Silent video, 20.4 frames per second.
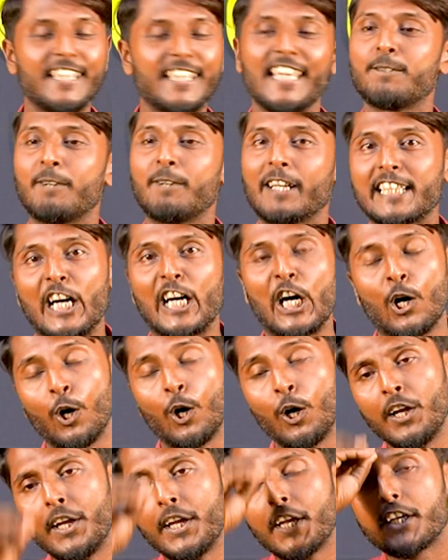ये बताओ
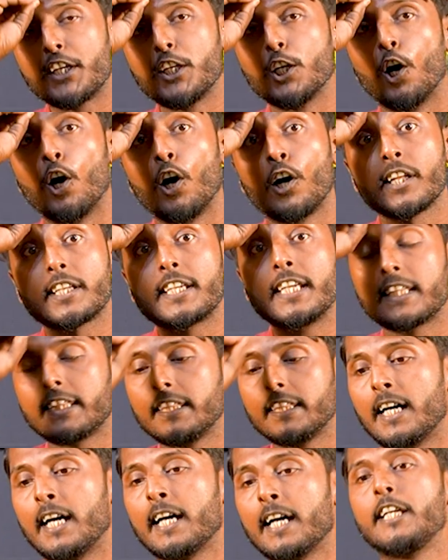कि और
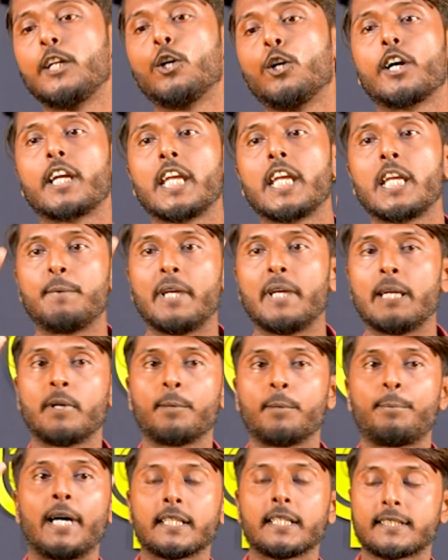कितना गिरोगी
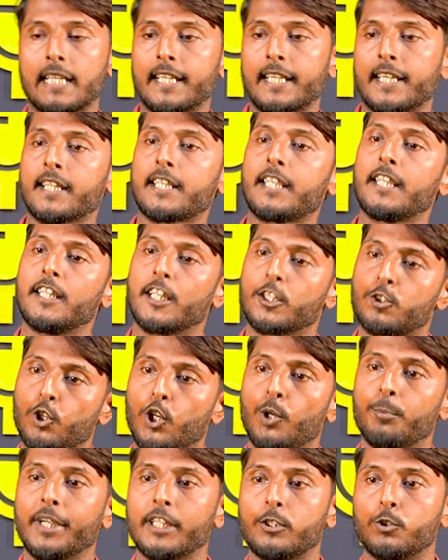बेवफा शायर की
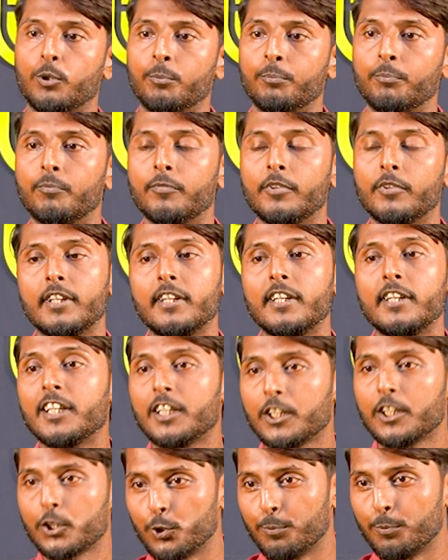नज़रों में तुम
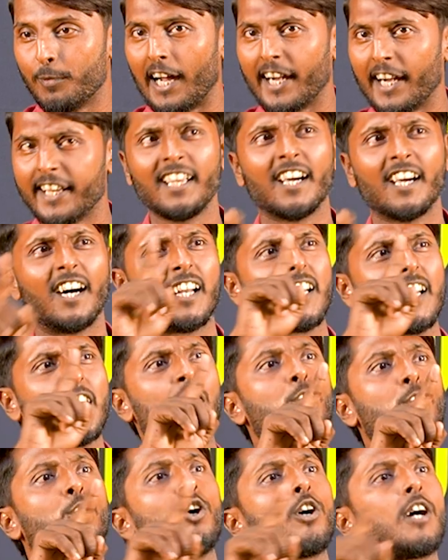तुम्हारी
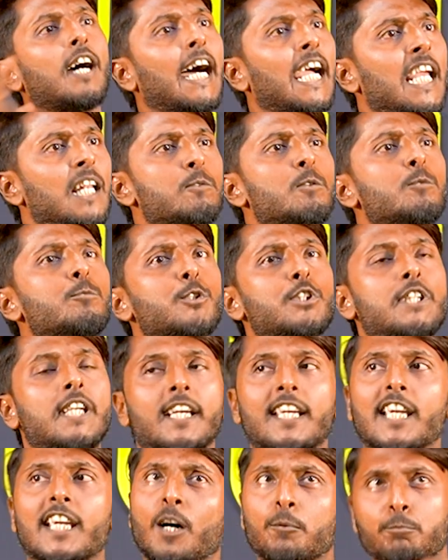हरकतों का इल्म मुझे
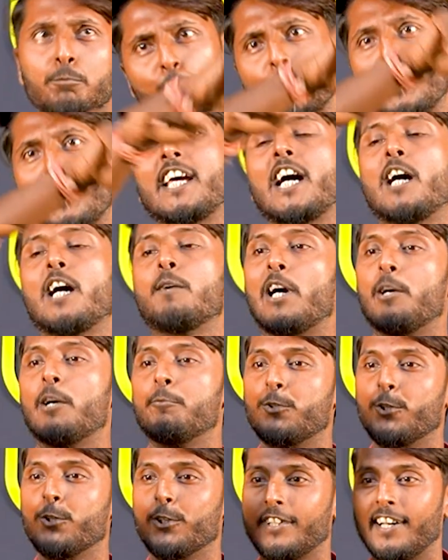क्या पूरे आवाम
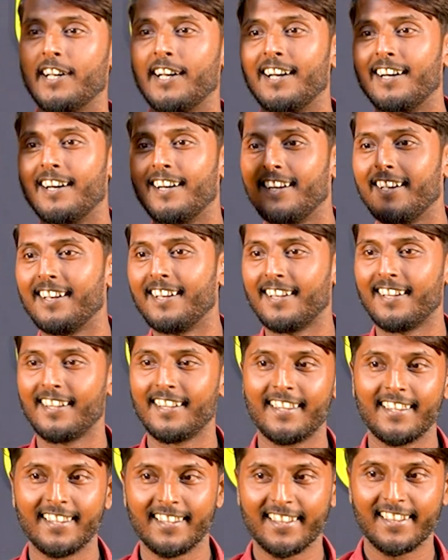को था
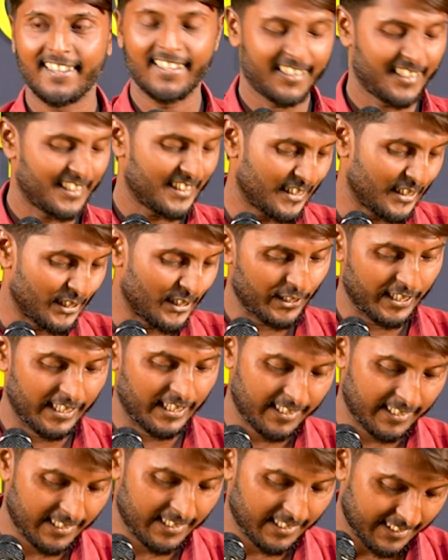और
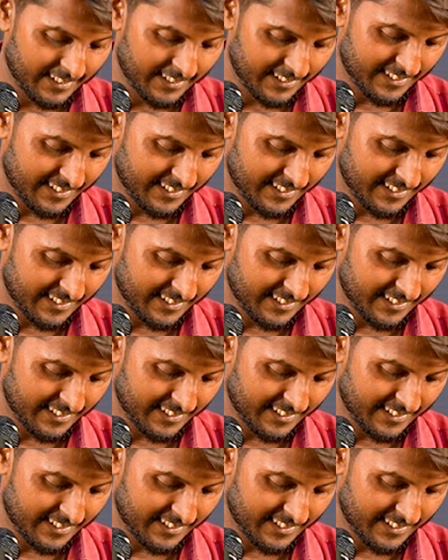देखना कि